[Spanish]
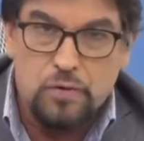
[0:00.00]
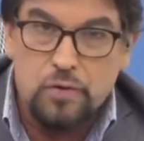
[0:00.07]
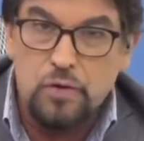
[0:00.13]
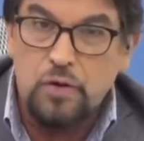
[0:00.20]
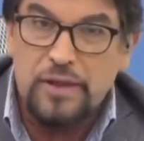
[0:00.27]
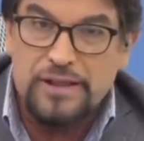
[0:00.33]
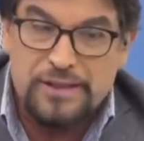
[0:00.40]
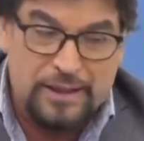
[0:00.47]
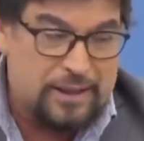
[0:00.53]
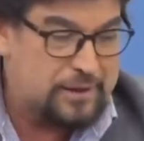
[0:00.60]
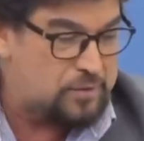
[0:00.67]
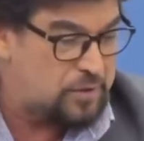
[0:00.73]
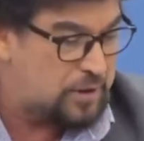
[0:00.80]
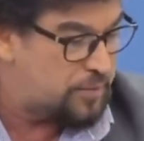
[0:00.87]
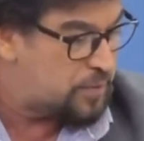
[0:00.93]
No
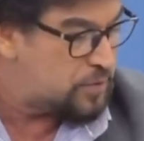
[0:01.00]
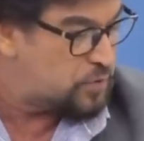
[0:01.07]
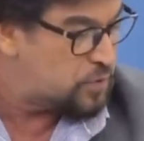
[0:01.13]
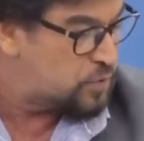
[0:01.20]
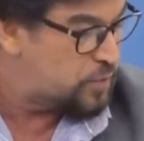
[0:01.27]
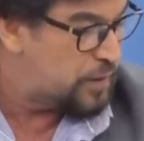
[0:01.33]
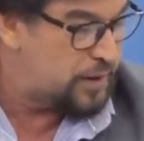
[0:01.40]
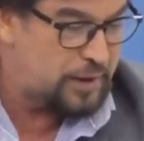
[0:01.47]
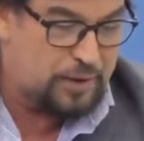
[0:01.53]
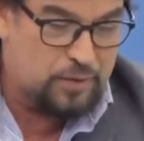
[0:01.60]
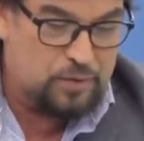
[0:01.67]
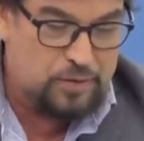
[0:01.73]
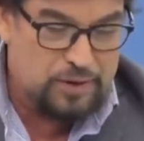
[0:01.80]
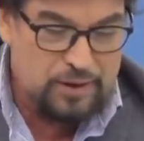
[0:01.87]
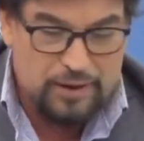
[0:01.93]
descarto que por sus
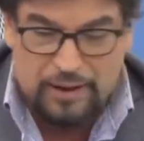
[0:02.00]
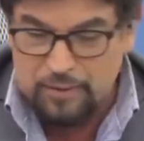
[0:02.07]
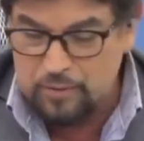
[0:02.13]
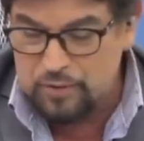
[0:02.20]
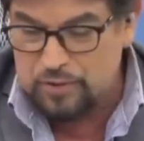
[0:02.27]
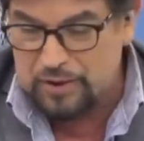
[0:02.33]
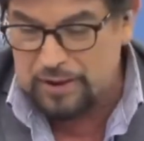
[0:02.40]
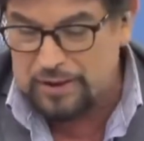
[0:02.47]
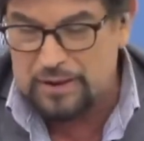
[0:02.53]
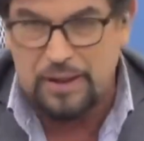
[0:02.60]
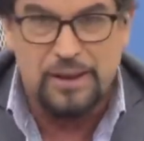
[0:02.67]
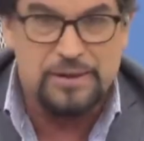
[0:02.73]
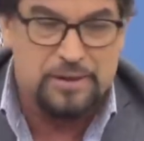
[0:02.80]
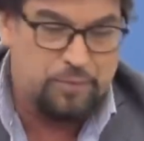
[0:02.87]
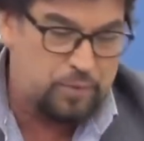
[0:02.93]
pedidos, reclamos,
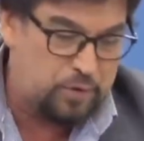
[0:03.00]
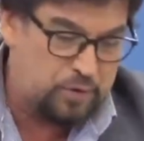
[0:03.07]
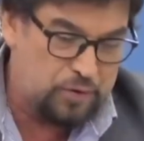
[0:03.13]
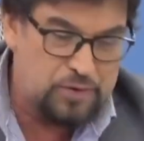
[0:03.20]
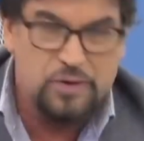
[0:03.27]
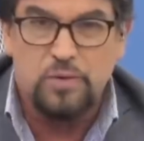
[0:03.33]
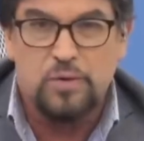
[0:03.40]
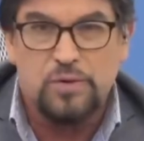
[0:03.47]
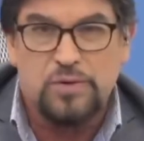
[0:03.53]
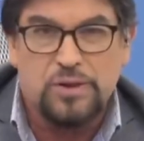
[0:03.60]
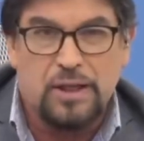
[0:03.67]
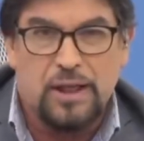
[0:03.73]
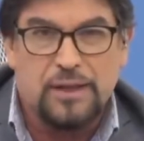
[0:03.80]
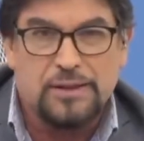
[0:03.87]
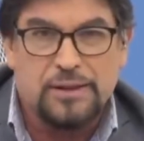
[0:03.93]
críticas, apoyos y
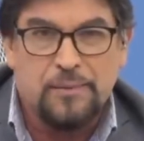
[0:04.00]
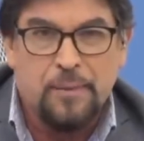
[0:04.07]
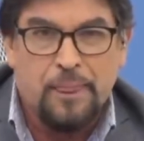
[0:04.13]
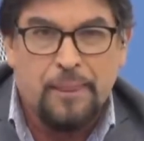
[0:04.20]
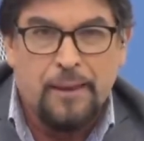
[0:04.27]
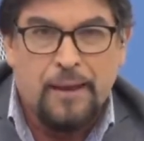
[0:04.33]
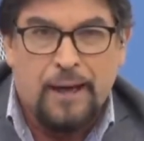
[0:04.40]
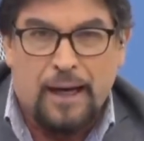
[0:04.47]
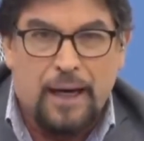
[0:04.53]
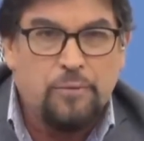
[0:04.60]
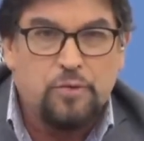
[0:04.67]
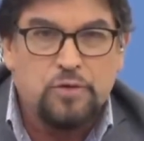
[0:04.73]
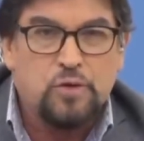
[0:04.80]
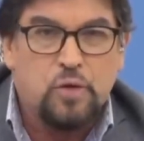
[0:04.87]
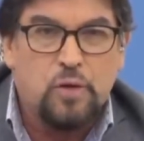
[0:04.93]
curiosidades
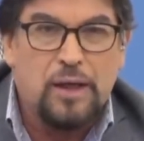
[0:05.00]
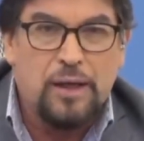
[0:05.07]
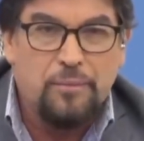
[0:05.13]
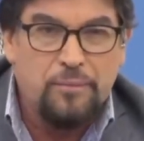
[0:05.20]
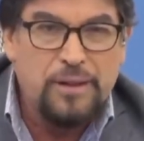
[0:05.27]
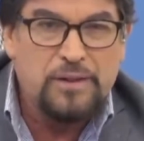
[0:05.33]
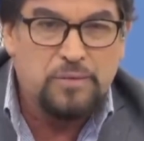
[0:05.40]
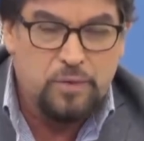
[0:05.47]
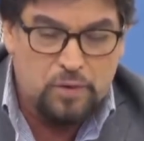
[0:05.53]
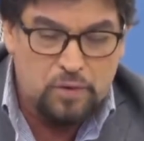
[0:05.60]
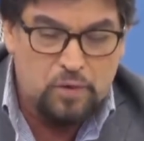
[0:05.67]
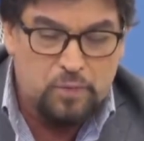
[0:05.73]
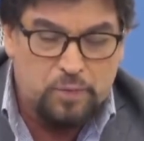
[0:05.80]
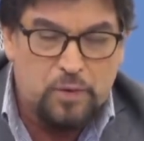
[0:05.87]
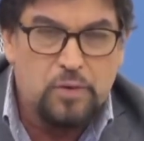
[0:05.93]
hagamos con el mismo
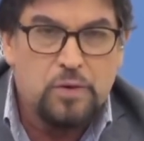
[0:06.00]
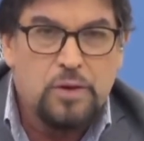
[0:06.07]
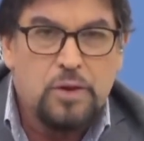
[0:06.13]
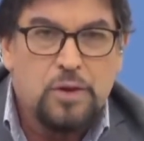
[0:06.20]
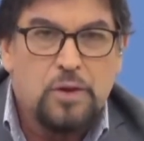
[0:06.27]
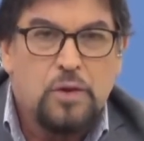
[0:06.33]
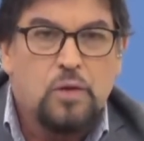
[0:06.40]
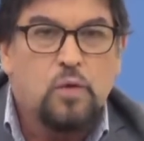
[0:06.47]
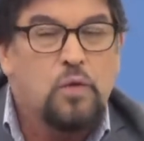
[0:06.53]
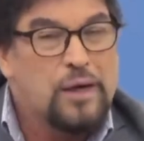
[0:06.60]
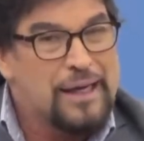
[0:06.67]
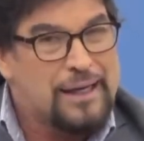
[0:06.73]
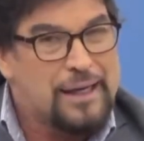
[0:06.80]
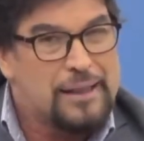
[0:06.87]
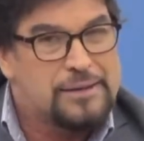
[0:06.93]
grupo un
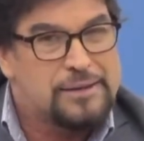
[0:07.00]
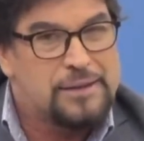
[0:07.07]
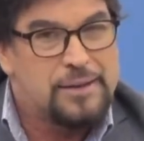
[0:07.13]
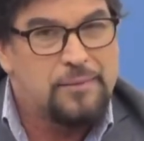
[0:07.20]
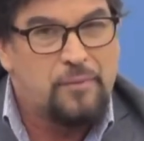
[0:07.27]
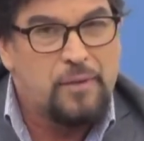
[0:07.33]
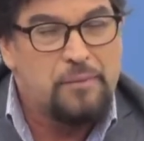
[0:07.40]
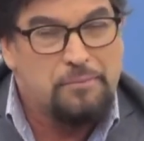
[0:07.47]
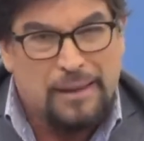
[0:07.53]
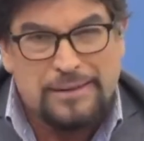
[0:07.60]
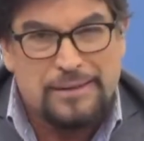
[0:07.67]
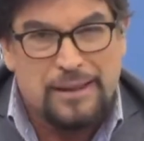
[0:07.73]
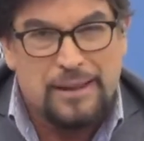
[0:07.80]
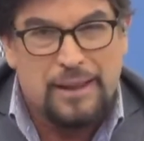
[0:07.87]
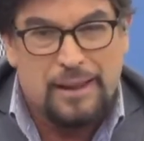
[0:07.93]
alcance
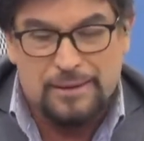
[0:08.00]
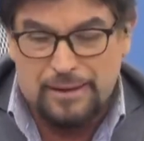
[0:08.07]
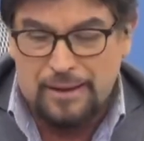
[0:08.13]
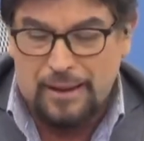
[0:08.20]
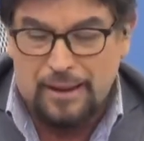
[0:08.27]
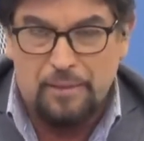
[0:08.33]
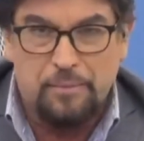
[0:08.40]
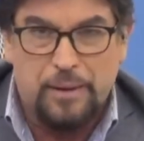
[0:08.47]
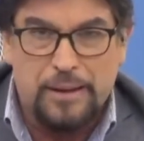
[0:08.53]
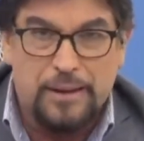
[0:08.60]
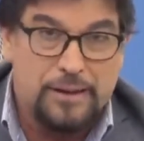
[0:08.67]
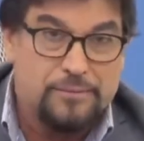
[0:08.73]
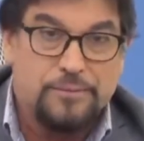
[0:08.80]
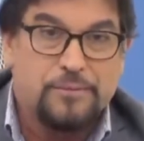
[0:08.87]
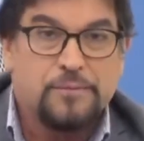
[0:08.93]
más adelante en la
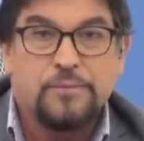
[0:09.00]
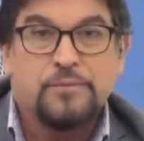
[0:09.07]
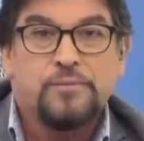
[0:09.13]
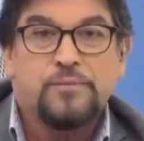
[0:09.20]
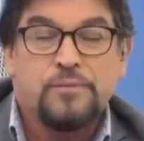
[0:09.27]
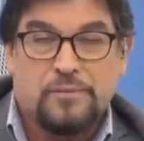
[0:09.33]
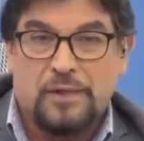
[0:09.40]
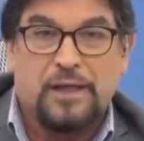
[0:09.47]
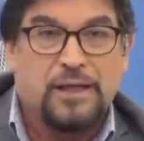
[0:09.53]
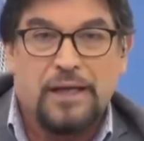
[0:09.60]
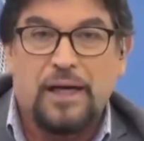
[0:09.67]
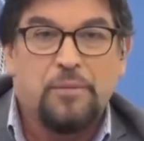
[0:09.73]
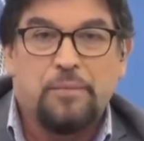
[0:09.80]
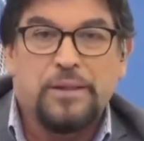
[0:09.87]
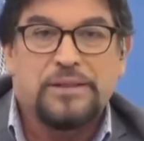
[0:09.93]
campaña que
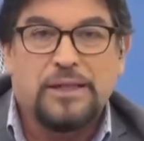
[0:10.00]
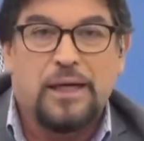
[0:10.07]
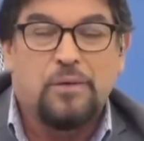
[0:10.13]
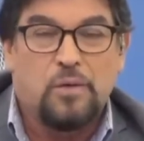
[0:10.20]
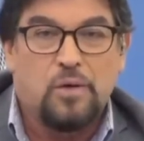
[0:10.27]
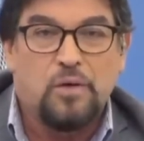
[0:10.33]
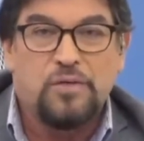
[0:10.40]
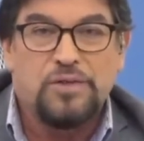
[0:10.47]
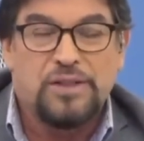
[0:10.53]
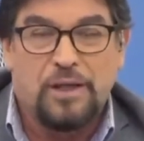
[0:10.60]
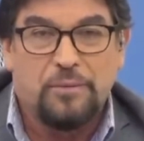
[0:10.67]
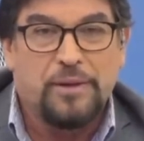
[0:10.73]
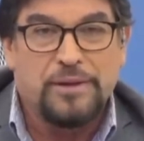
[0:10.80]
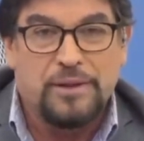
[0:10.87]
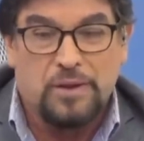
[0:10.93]
ya ha empezado, aunque
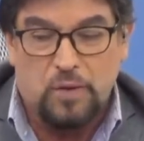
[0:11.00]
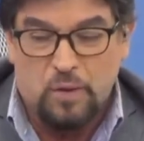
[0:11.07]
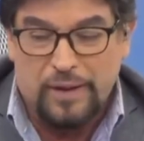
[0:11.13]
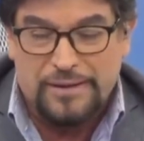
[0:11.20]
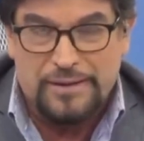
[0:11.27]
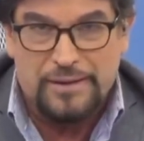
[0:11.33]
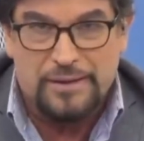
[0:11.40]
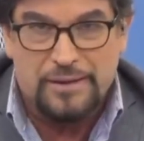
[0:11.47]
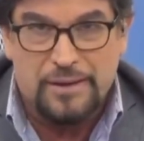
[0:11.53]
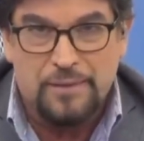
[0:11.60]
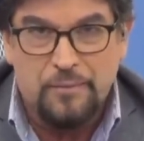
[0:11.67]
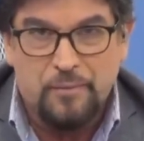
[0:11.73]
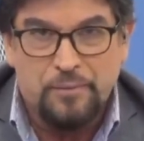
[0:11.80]
oficialmente no existe,